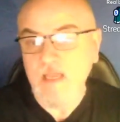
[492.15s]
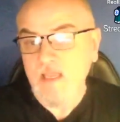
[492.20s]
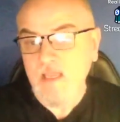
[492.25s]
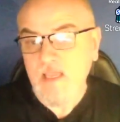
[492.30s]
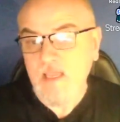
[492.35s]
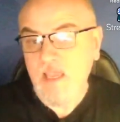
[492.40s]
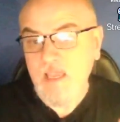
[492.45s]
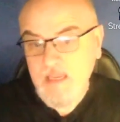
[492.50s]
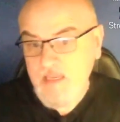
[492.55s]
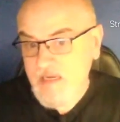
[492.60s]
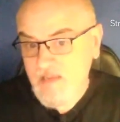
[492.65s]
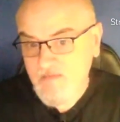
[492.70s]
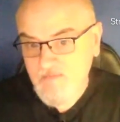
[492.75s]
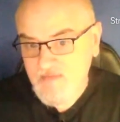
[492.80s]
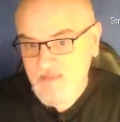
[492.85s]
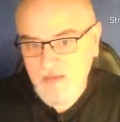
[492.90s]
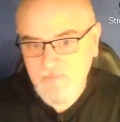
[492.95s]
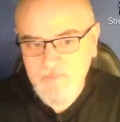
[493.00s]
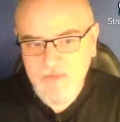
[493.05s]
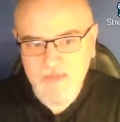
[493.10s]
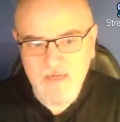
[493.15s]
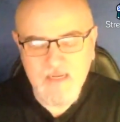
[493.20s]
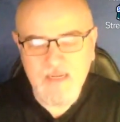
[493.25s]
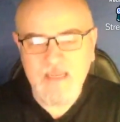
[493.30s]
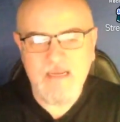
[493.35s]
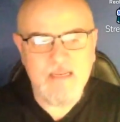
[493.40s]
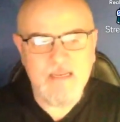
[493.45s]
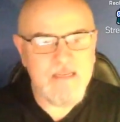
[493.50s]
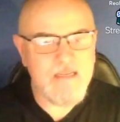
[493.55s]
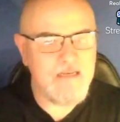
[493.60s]
È inevitabile che
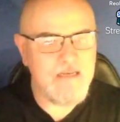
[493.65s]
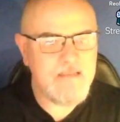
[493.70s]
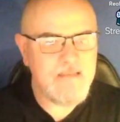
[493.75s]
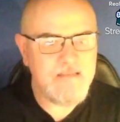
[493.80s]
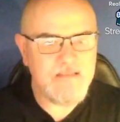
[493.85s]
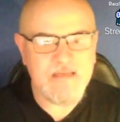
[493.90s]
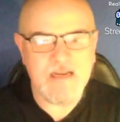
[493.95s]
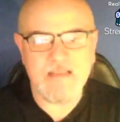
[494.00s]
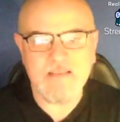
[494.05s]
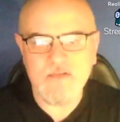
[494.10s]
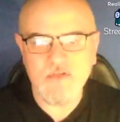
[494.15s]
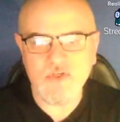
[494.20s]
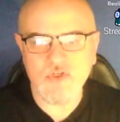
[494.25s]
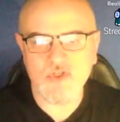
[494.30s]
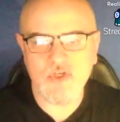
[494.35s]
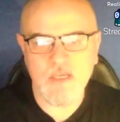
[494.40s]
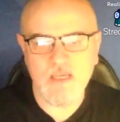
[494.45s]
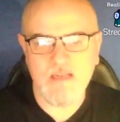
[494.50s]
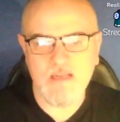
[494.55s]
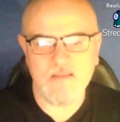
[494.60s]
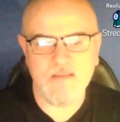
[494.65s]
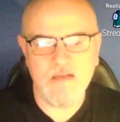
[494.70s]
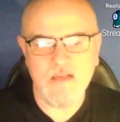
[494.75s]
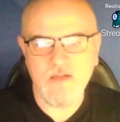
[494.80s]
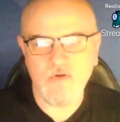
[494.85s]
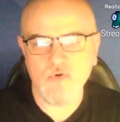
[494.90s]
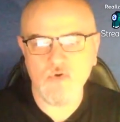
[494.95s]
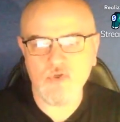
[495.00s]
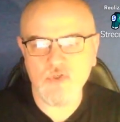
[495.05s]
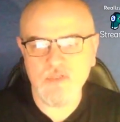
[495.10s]
l'entrata in scena delle
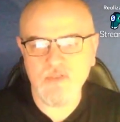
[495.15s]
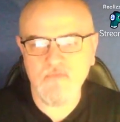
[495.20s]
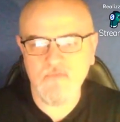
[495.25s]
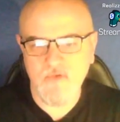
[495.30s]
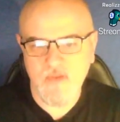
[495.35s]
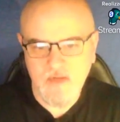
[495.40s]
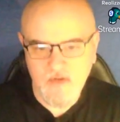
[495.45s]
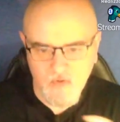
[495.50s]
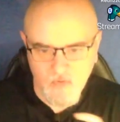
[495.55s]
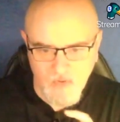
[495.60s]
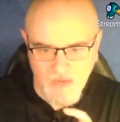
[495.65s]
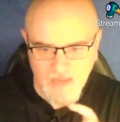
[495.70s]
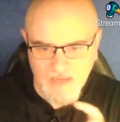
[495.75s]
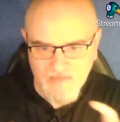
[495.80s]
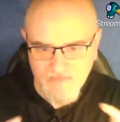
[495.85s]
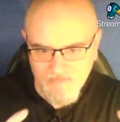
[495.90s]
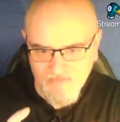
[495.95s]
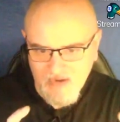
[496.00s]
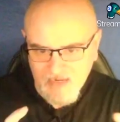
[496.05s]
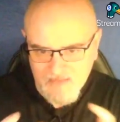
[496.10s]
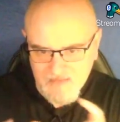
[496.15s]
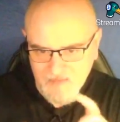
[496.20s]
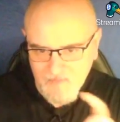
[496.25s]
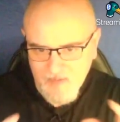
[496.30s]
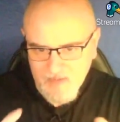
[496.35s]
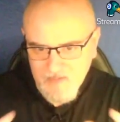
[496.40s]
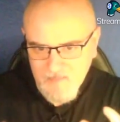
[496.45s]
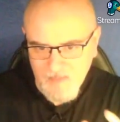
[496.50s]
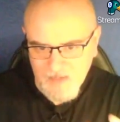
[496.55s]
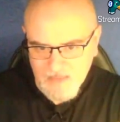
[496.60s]
croci di ferro è, va di
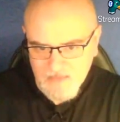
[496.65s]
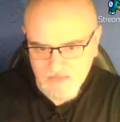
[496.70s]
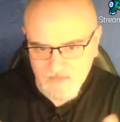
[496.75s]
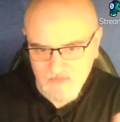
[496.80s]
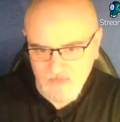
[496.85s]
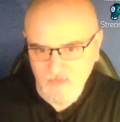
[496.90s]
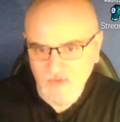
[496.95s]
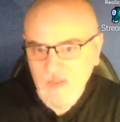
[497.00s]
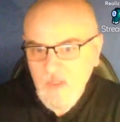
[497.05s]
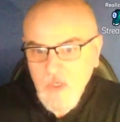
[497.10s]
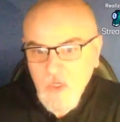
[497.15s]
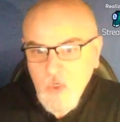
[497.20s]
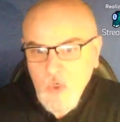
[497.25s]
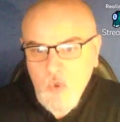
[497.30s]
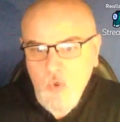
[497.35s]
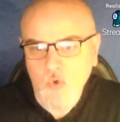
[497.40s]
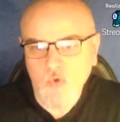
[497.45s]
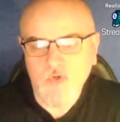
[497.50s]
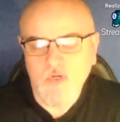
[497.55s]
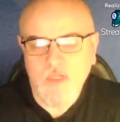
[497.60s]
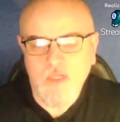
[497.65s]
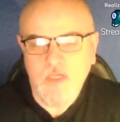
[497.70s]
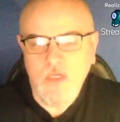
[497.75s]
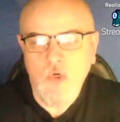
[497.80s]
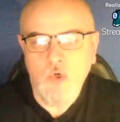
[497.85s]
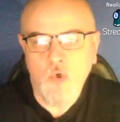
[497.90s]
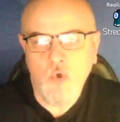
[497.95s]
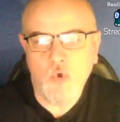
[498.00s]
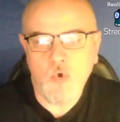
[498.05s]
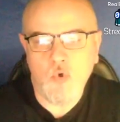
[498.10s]
pari passo con il
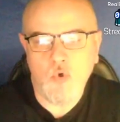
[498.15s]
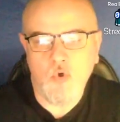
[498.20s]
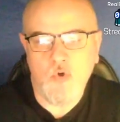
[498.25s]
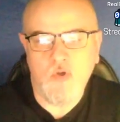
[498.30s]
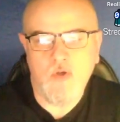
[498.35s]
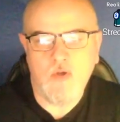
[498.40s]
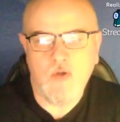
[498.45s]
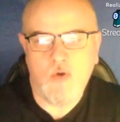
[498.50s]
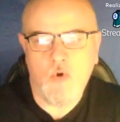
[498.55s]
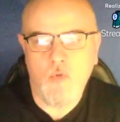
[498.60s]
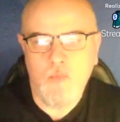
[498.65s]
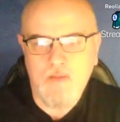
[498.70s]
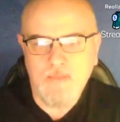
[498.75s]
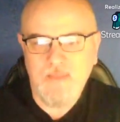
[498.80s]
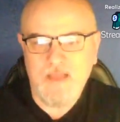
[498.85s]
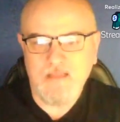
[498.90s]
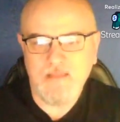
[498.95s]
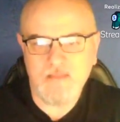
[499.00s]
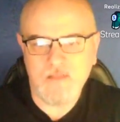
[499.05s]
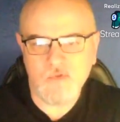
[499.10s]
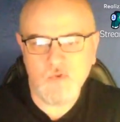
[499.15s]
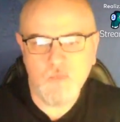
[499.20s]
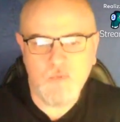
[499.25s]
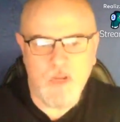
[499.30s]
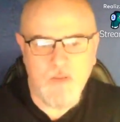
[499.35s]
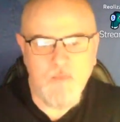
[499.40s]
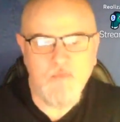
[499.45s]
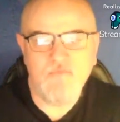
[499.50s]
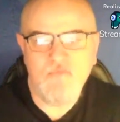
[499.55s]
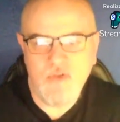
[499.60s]
loro eh, comandante
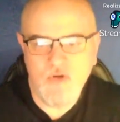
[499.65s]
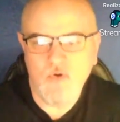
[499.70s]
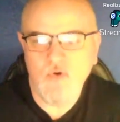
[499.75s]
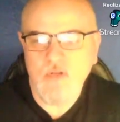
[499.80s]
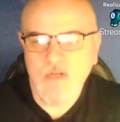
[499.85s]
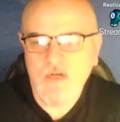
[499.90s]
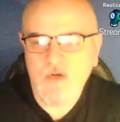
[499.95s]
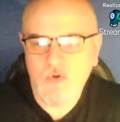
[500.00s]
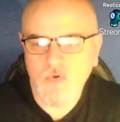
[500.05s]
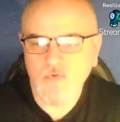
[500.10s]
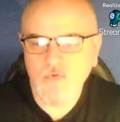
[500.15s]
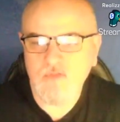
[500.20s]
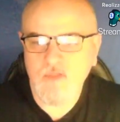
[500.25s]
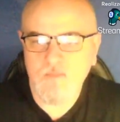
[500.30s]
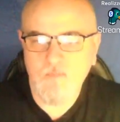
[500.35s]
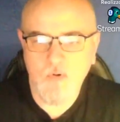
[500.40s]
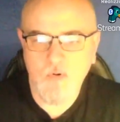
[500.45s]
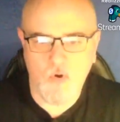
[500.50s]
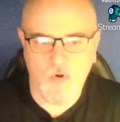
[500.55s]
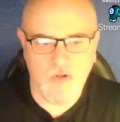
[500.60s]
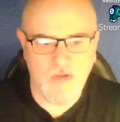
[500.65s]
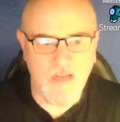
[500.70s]
supremo, ovvero il conte Blogner.